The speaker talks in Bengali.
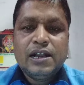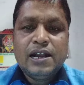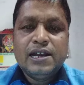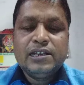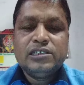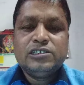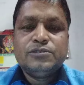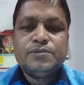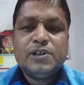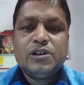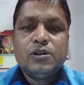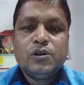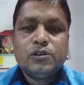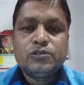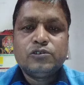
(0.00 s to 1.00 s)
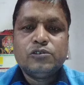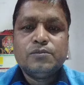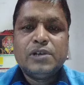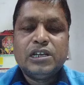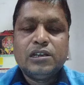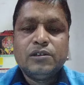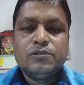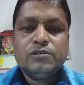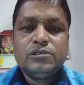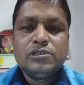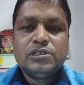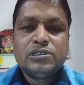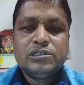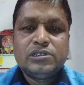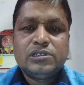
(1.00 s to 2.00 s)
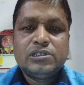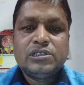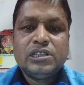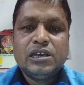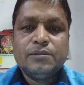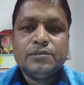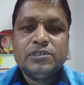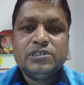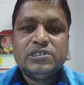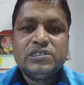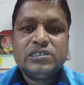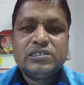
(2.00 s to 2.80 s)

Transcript: হারিস বা অর্স বানানোর তাবিজ